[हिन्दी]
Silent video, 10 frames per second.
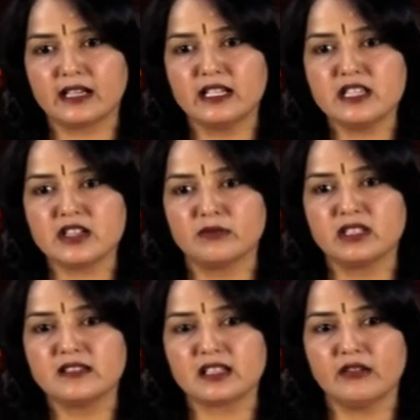
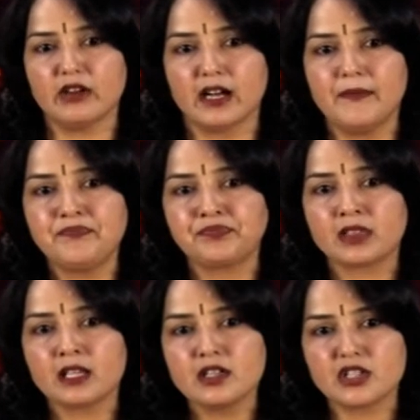अग्निशमन सेवा
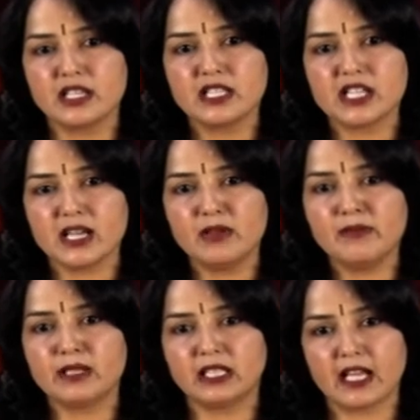श्री जे बी
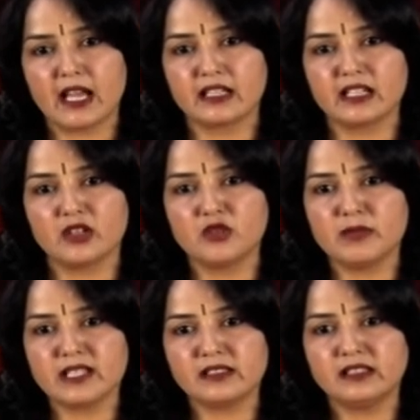पटनायक ने
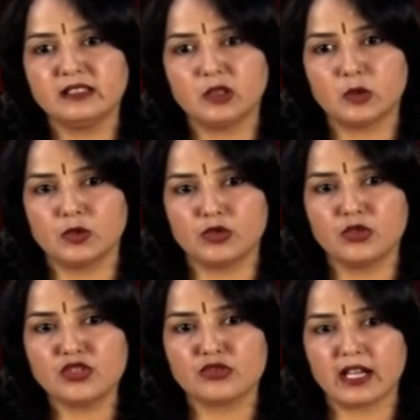उपस्थित लोगों
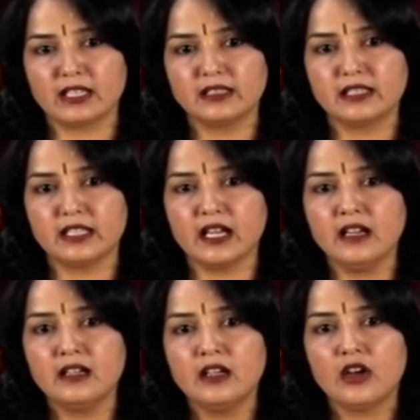को स्वागत किया
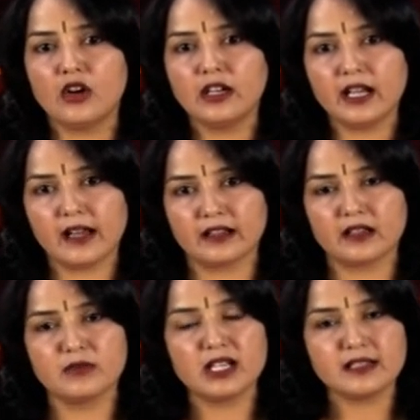और
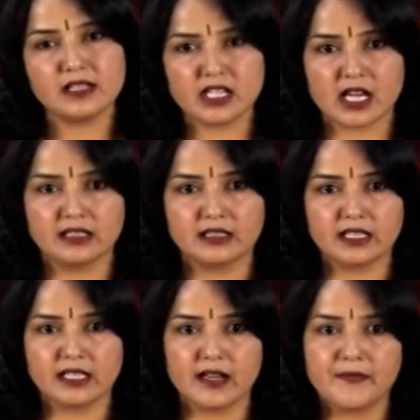कार्यक्रम का संचालन
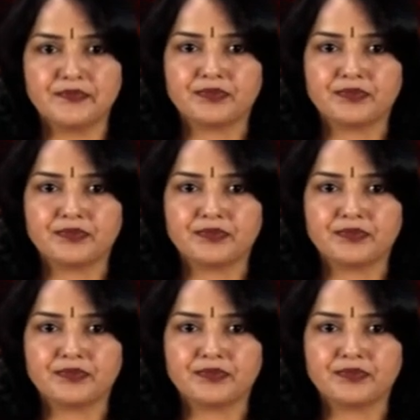किया